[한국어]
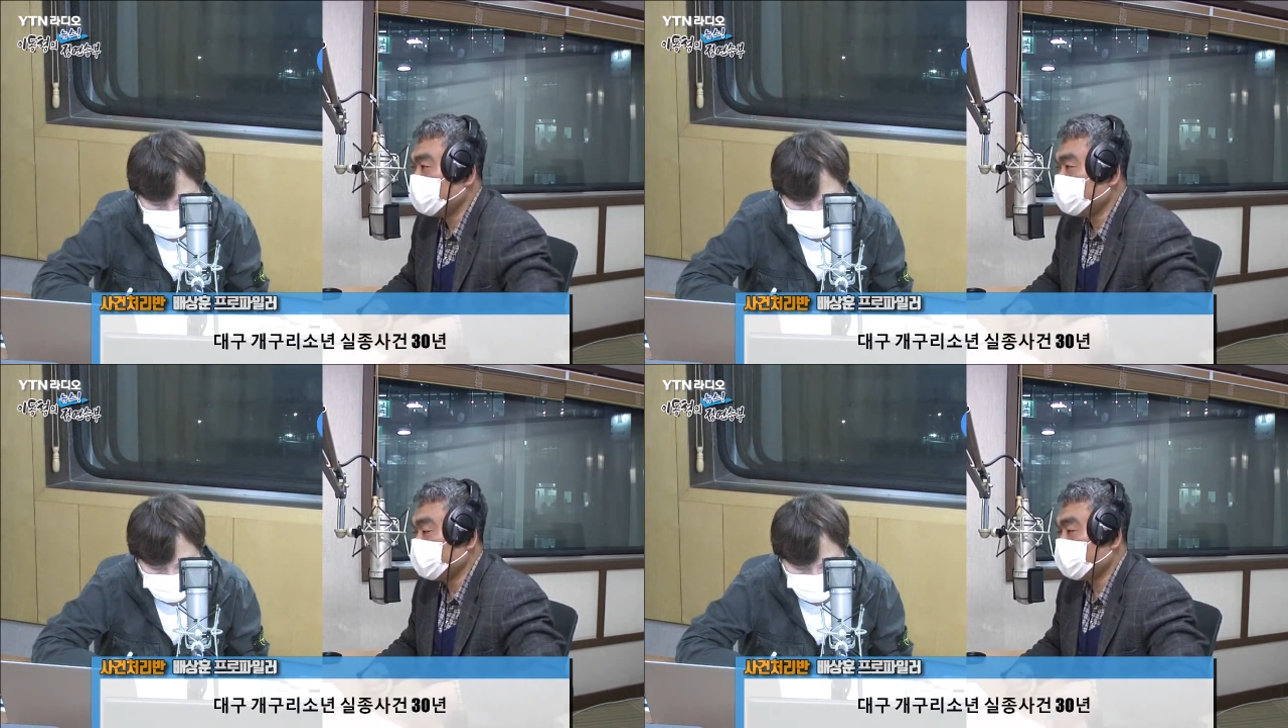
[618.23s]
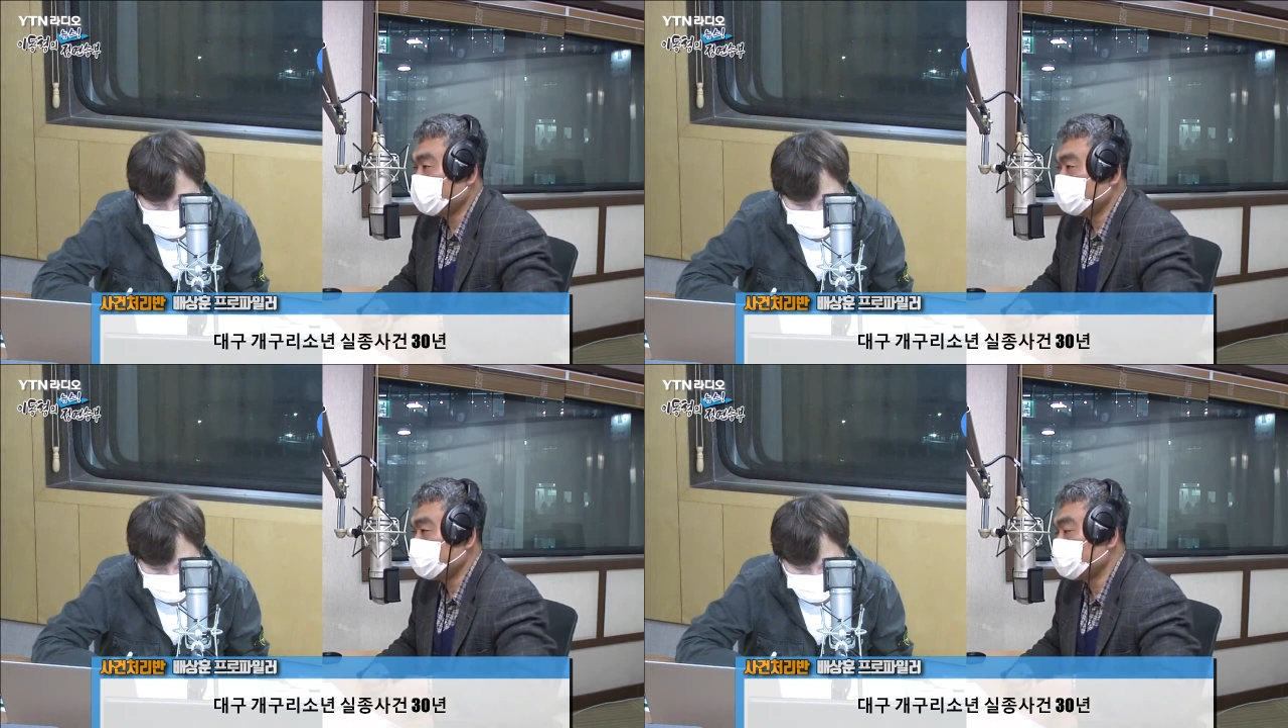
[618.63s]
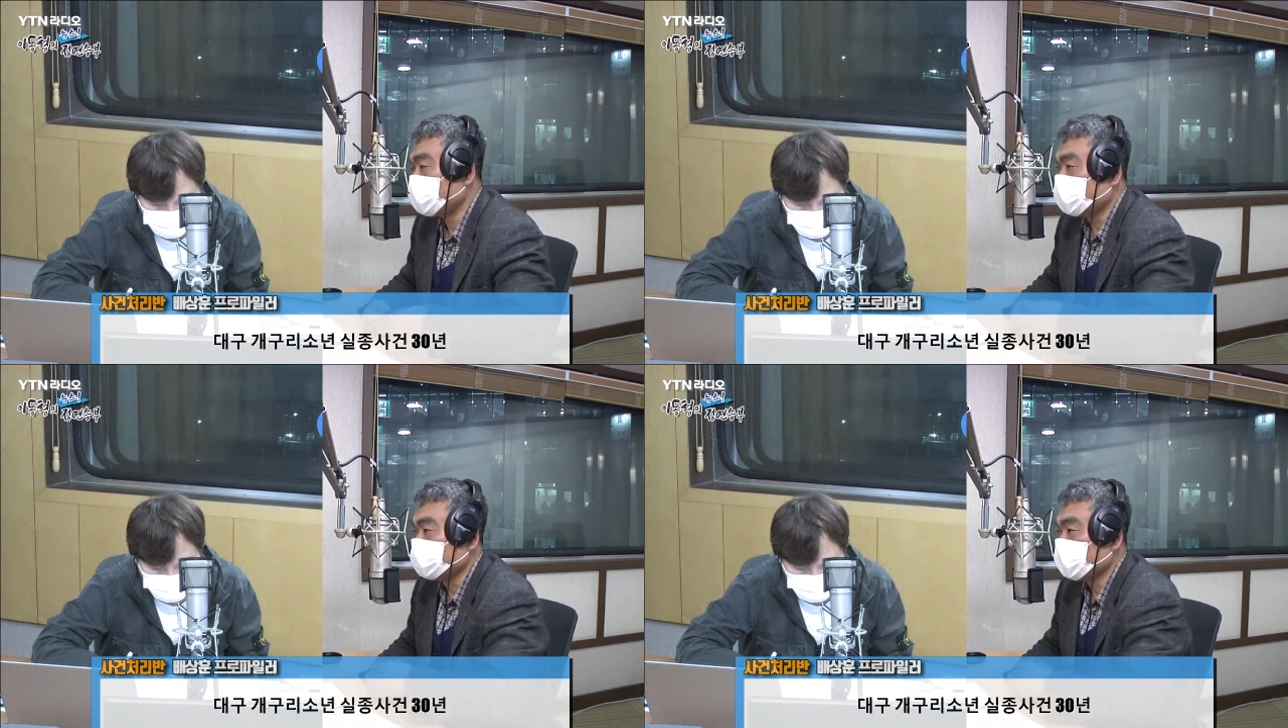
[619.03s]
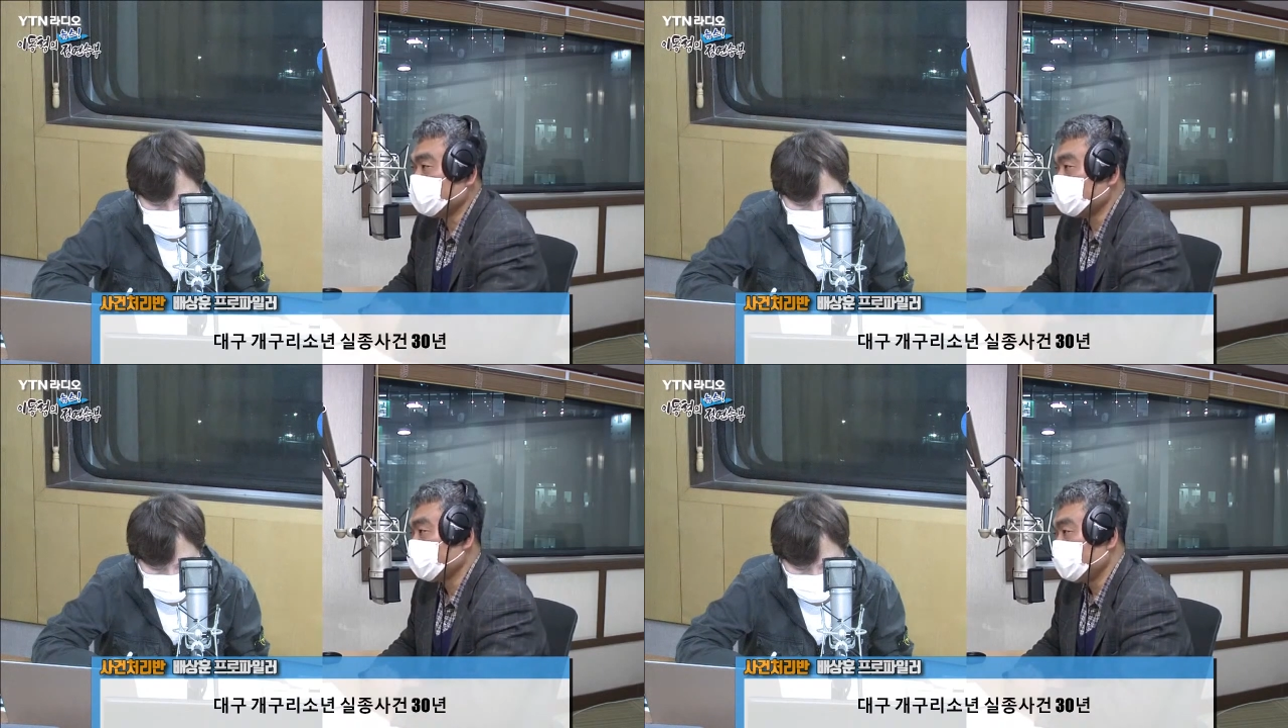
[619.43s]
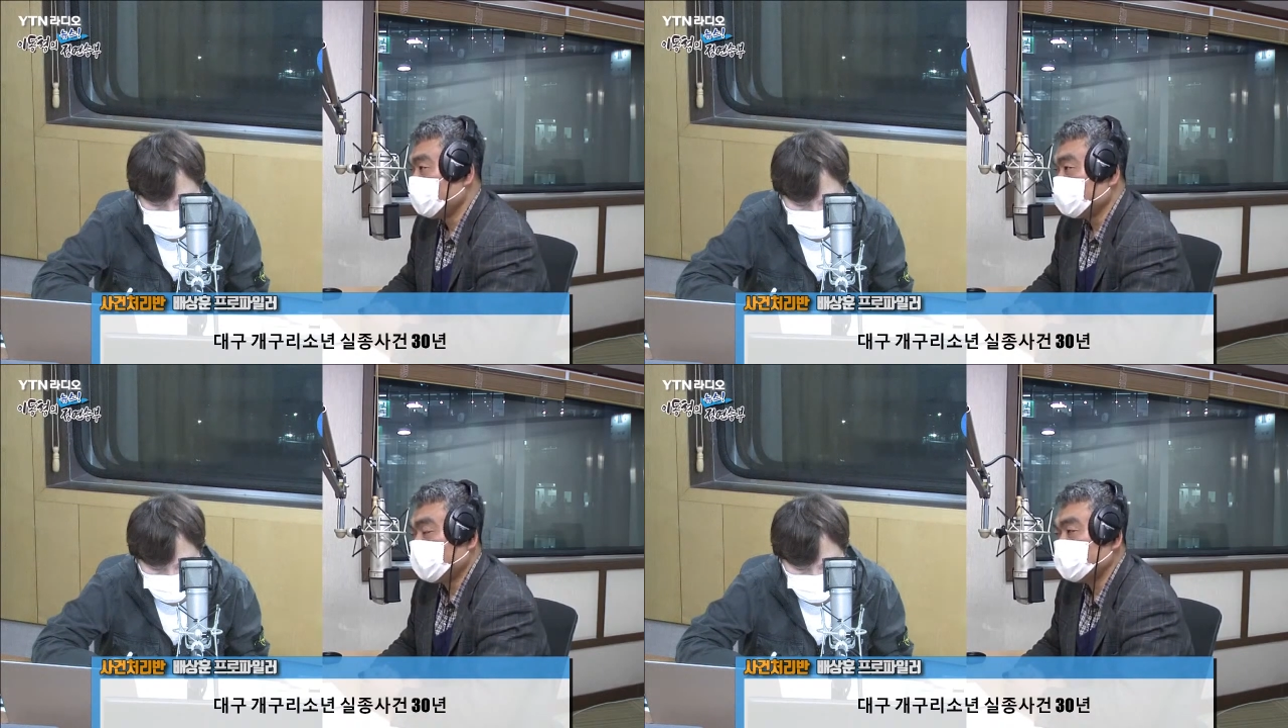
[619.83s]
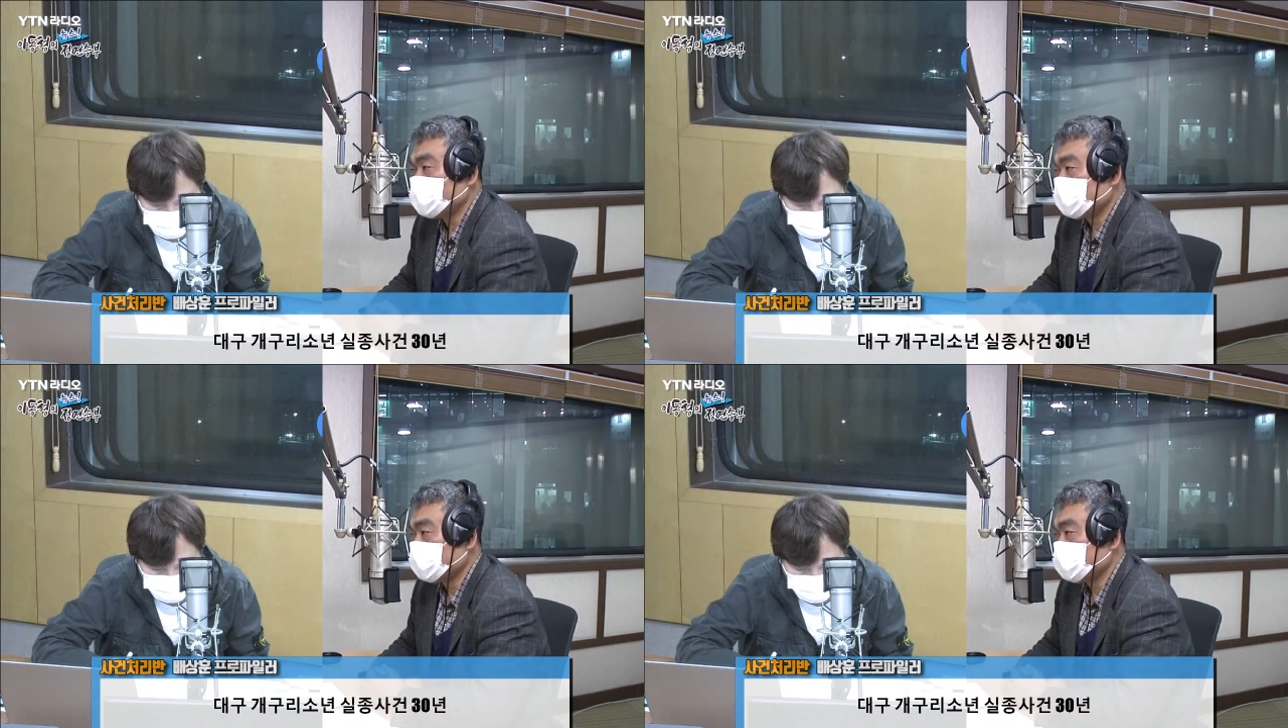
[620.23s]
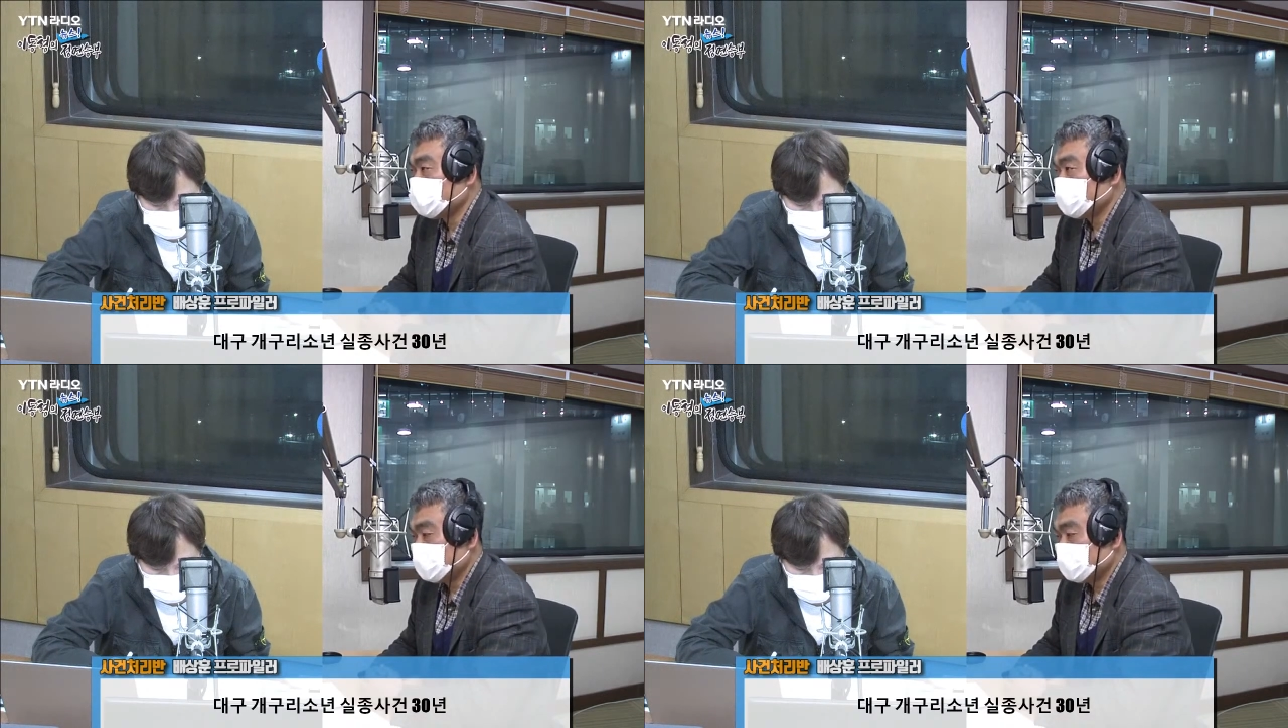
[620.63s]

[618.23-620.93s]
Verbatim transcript: 하는 명확한 증거가 없는 한 또 하지 않는